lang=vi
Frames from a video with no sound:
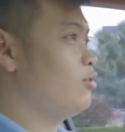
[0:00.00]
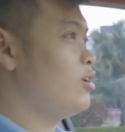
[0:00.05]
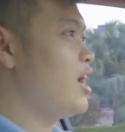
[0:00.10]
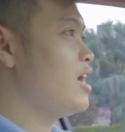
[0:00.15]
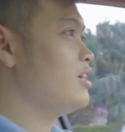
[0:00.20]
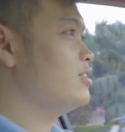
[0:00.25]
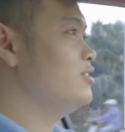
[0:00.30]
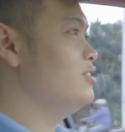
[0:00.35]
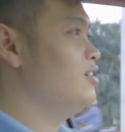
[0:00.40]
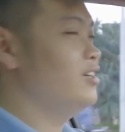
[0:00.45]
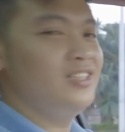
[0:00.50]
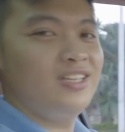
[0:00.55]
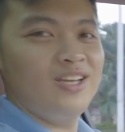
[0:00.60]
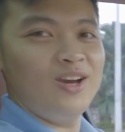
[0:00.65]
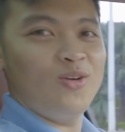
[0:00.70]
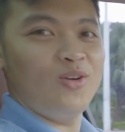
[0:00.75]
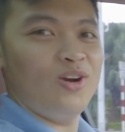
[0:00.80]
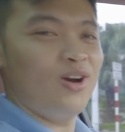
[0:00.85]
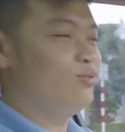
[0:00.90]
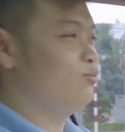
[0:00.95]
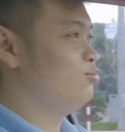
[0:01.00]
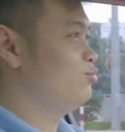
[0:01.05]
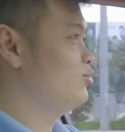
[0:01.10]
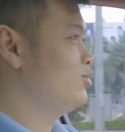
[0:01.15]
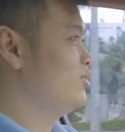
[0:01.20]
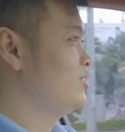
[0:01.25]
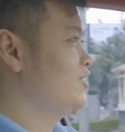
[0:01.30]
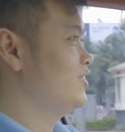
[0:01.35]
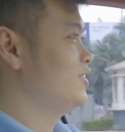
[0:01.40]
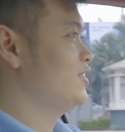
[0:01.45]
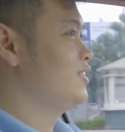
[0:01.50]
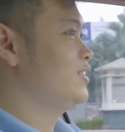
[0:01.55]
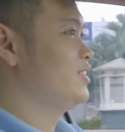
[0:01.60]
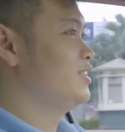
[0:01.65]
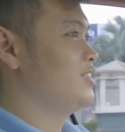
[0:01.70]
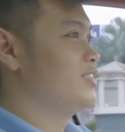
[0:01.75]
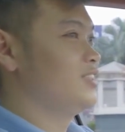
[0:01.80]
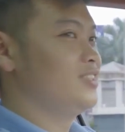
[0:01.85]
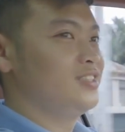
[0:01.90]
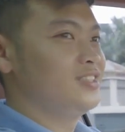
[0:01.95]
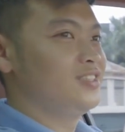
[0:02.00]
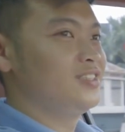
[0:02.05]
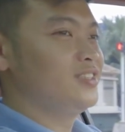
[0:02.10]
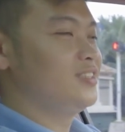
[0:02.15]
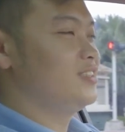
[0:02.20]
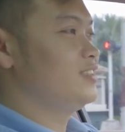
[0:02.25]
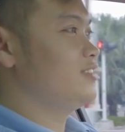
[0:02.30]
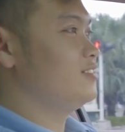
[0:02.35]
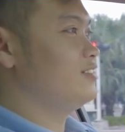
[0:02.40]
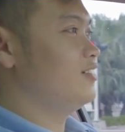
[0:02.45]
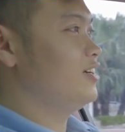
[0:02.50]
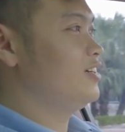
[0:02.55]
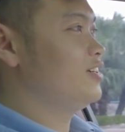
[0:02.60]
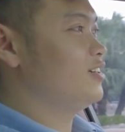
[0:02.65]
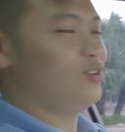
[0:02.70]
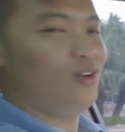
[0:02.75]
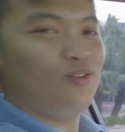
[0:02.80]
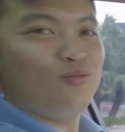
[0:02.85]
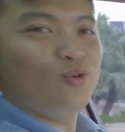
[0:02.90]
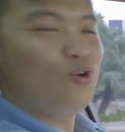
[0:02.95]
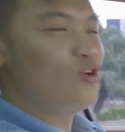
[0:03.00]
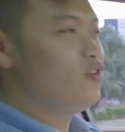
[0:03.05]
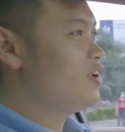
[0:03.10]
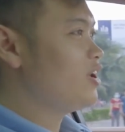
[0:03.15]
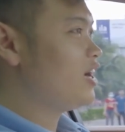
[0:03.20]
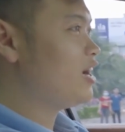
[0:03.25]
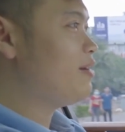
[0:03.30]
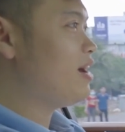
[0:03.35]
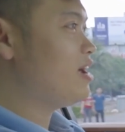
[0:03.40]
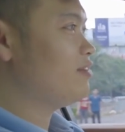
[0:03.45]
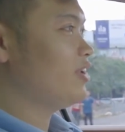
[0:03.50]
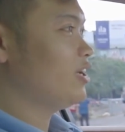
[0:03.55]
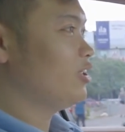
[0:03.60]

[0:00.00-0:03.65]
có khác xưa nhiều không. Vâng, nói vui với các bạn